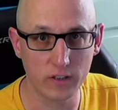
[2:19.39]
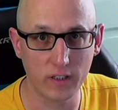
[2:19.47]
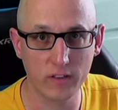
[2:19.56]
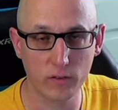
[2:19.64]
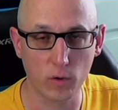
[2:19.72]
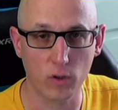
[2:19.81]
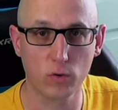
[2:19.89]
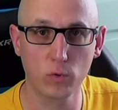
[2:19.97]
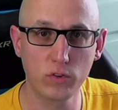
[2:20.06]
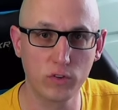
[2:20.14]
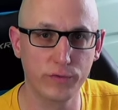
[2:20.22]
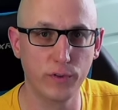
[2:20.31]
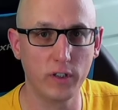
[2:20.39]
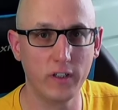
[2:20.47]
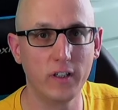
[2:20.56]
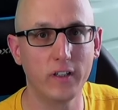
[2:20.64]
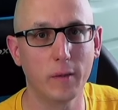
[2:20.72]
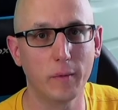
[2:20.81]
den Store gut zu
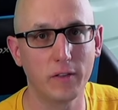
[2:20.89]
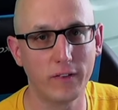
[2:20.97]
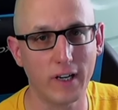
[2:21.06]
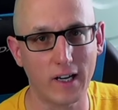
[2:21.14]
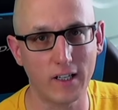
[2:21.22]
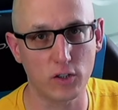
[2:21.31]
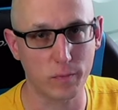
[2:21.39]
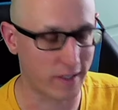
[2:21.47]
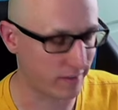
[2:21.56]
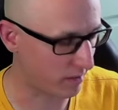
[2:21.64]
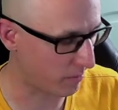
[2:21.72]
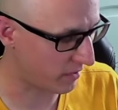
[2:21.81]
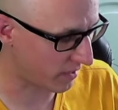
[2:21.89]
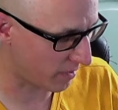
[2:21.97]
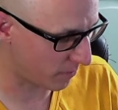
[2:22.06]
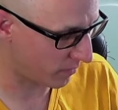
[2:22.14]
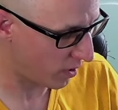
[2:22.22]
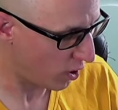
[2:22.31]
füllen, damit wir alle Spaß damit
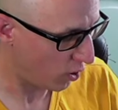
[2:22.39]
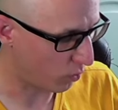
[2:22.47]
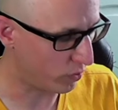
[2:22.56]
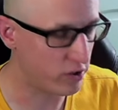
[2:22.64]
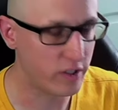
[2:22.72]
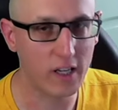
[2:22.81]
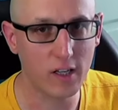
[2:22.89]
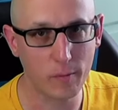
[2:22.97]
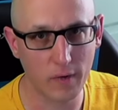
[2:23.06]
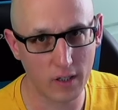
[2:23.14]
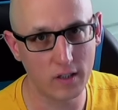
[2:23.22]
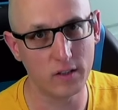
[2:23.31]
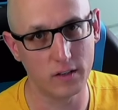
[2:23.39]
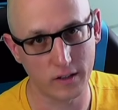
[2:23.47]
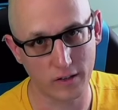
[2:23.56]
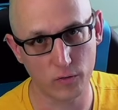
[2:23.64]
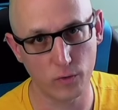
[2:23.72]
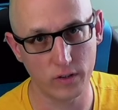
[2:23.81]
haben und ich denke mal, äh,
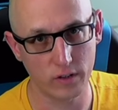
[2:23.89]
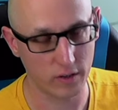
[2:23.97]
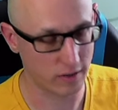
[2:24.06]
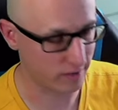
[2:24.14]
das wird